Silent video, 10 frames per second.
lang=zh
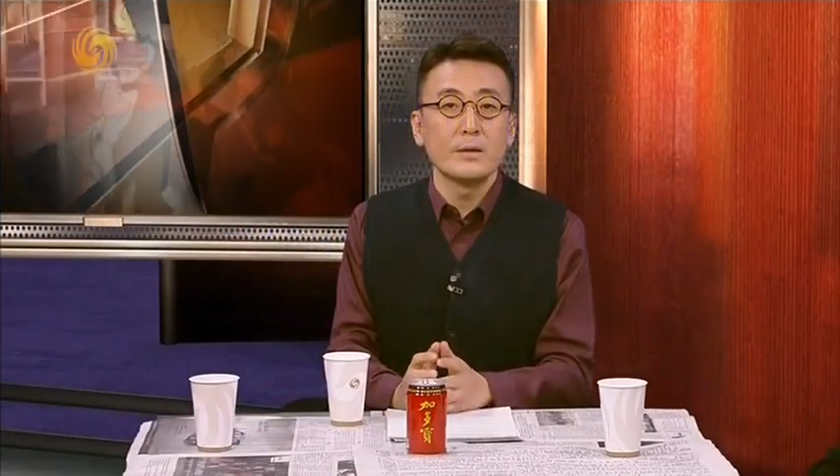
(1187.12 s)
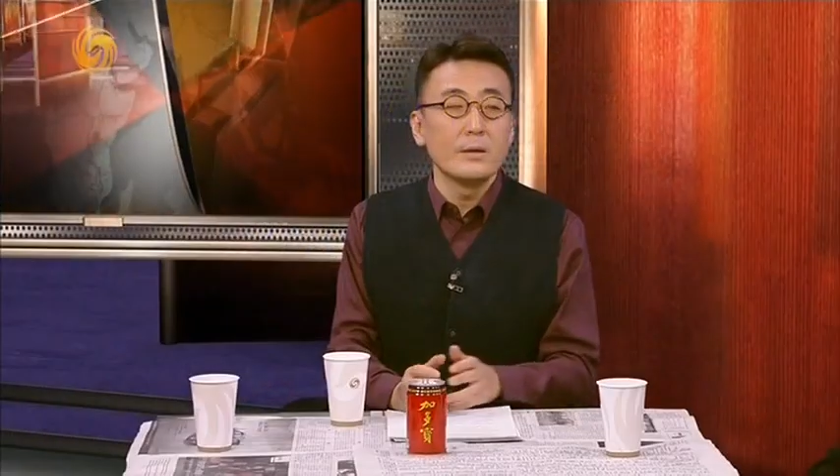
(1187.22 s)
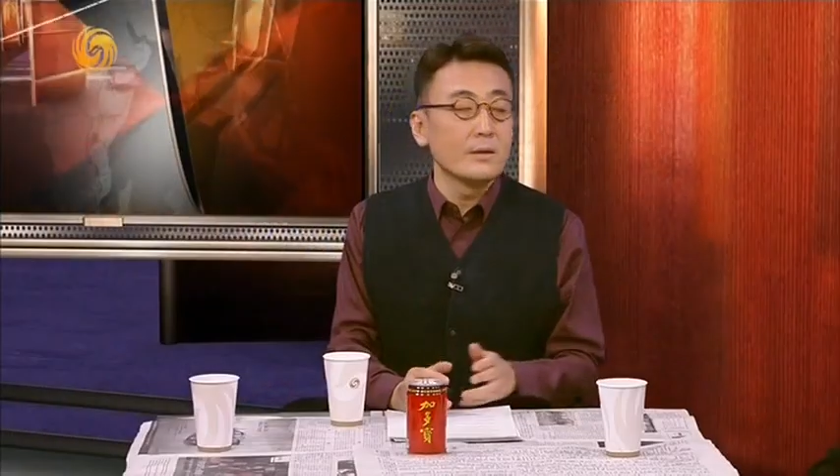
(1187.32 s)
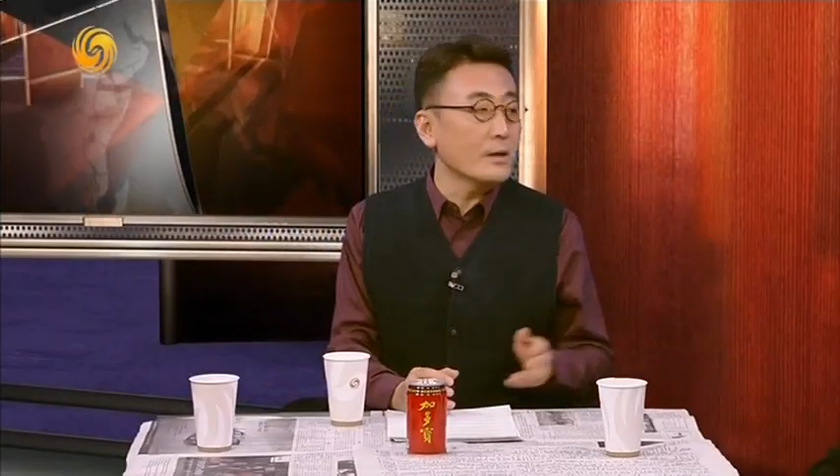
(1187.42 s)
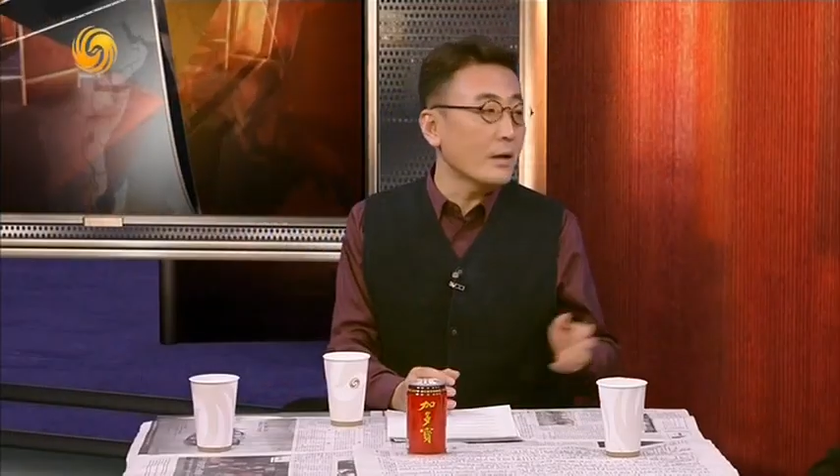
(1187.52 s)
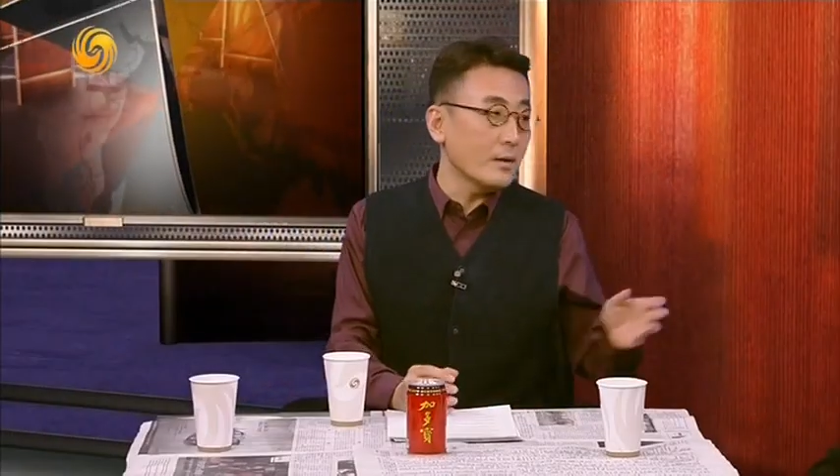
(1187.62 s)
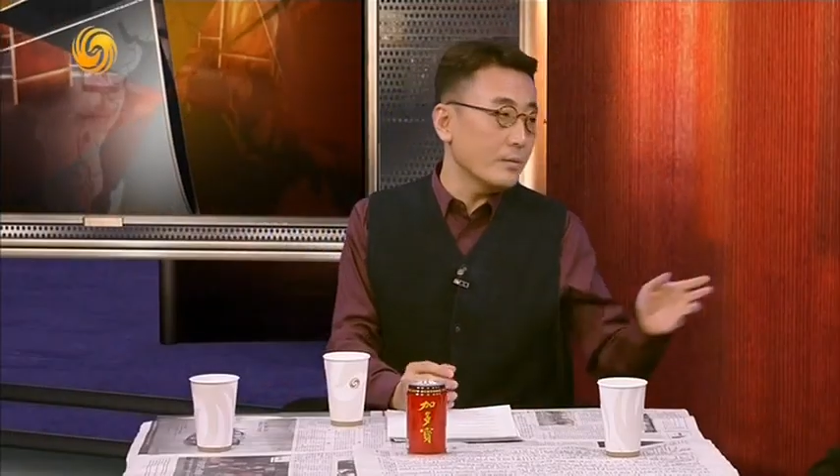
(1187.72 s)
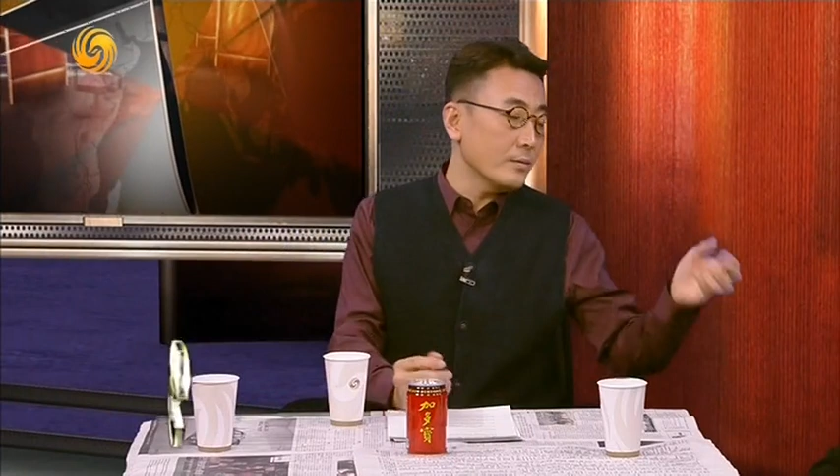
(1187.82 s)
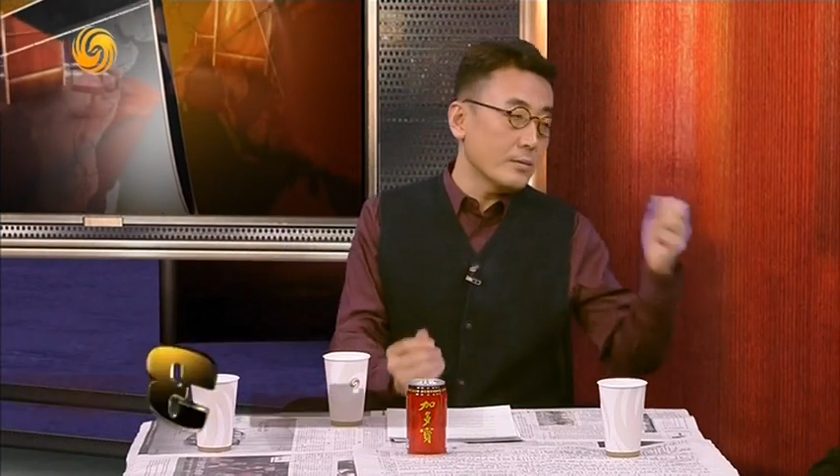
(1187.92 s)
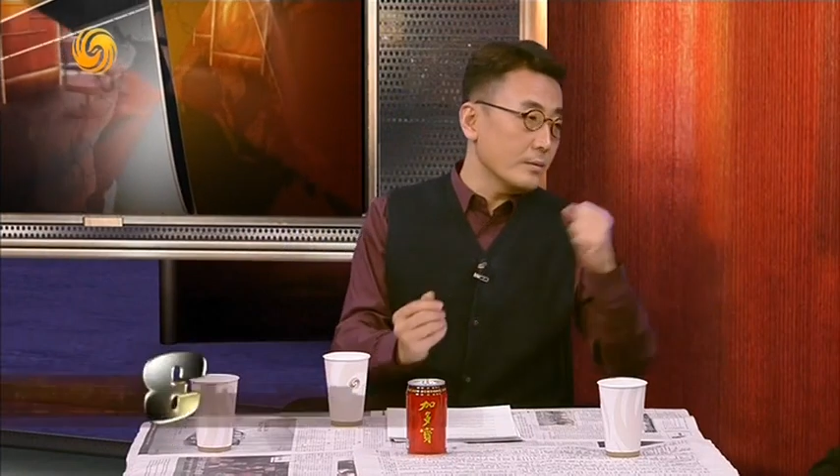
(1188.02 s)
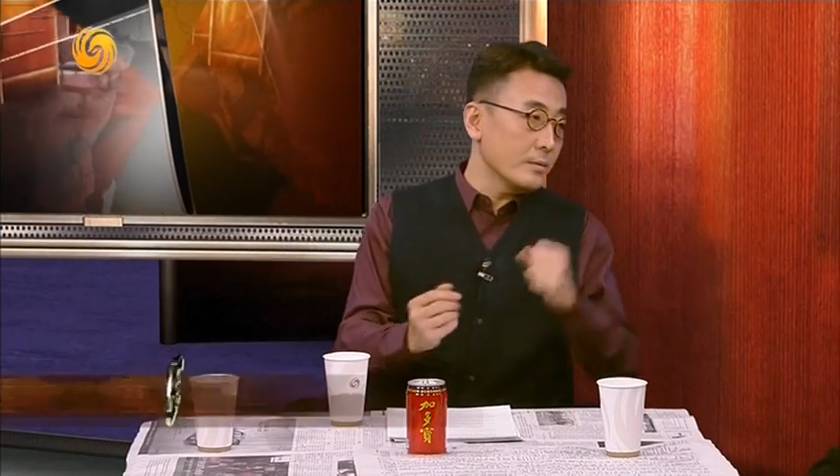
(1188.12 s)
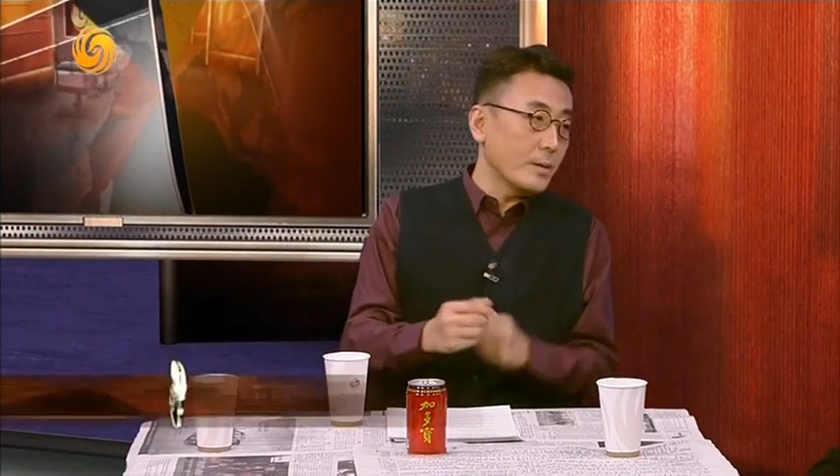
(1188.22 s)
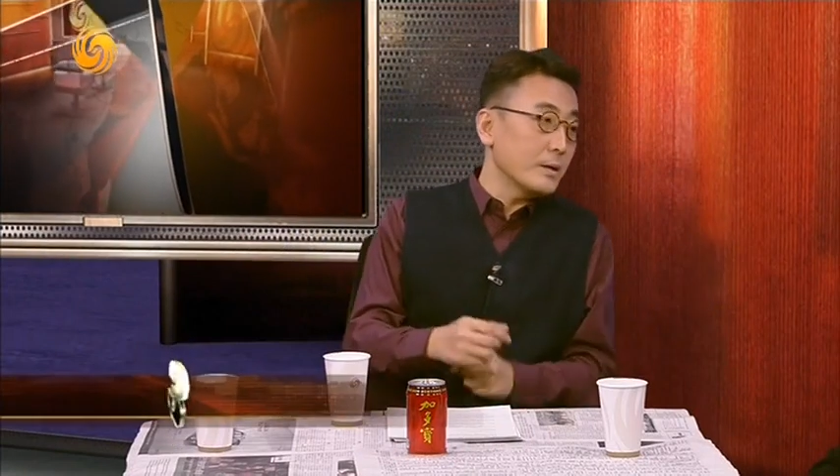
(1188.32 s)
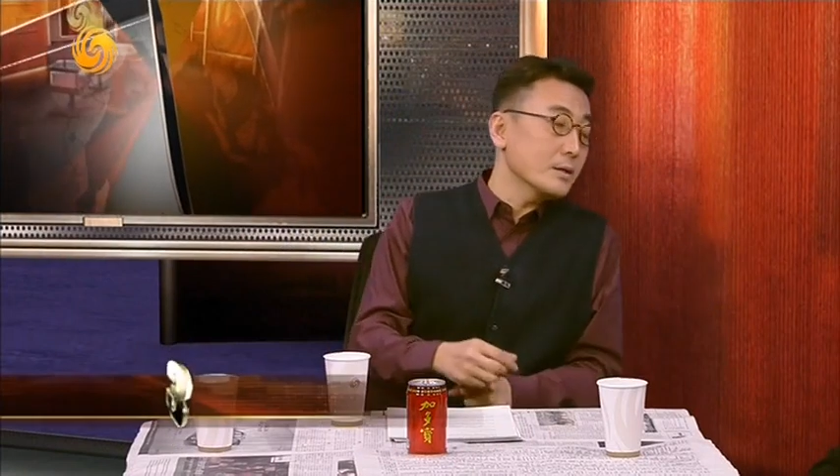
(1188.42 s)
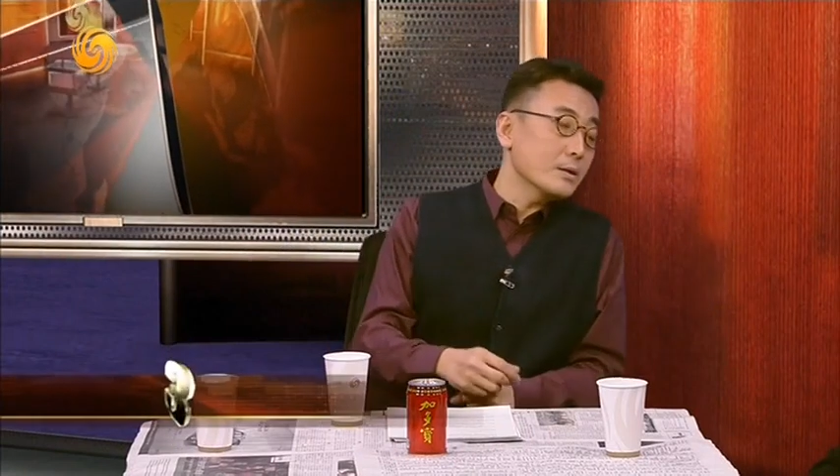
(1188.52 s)
那呃，
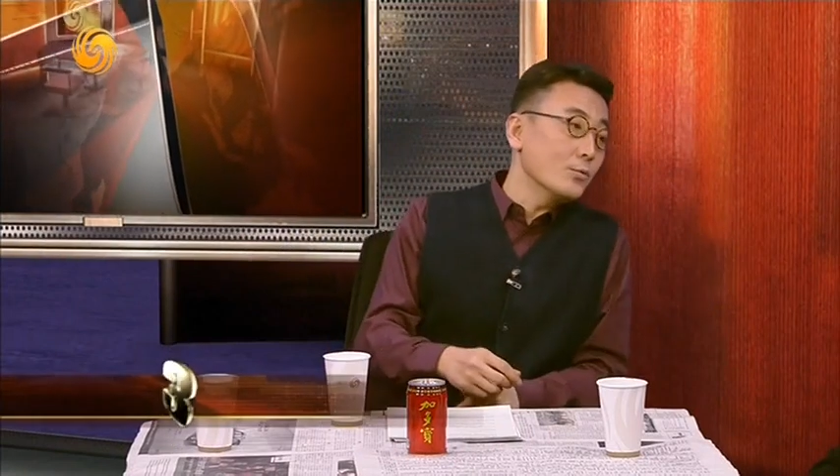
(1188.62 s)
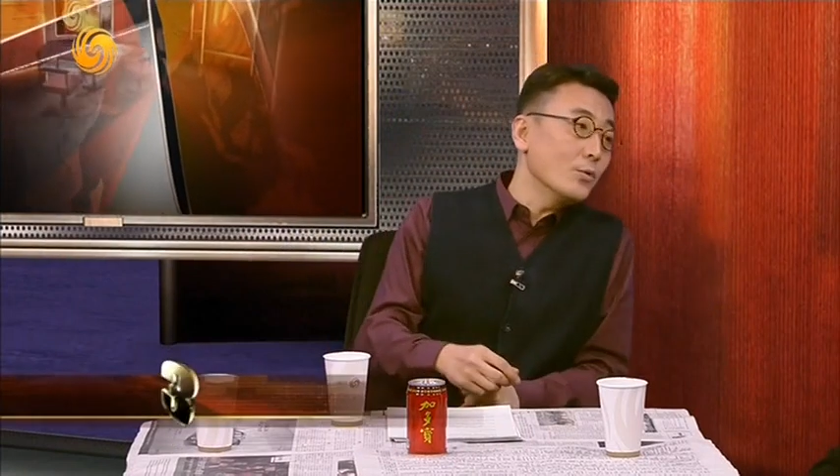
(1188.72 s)
马先生，